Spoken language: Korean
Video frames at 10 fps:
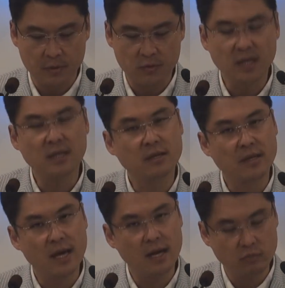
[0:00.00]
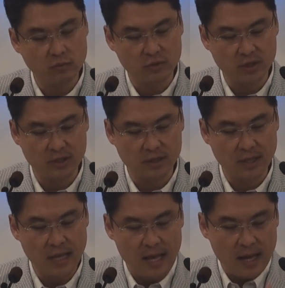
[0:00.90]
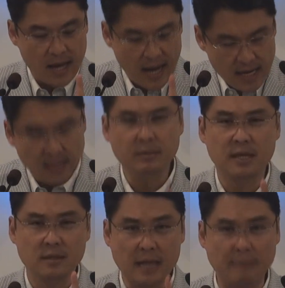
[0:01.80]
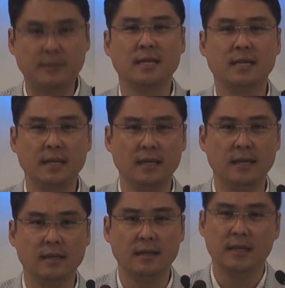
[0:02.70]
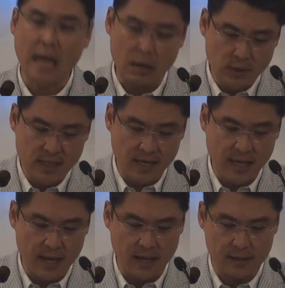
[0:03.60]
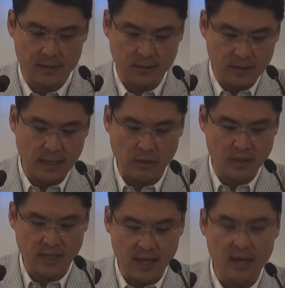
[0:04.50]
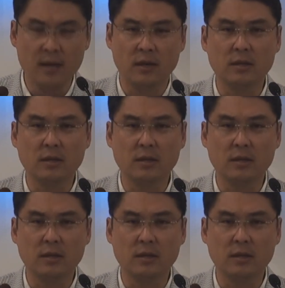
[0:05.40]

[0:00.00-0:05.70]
우리가 기억해야 할 부분은 하나님께서 갑자기 이 다윗에게 청년 다윗에게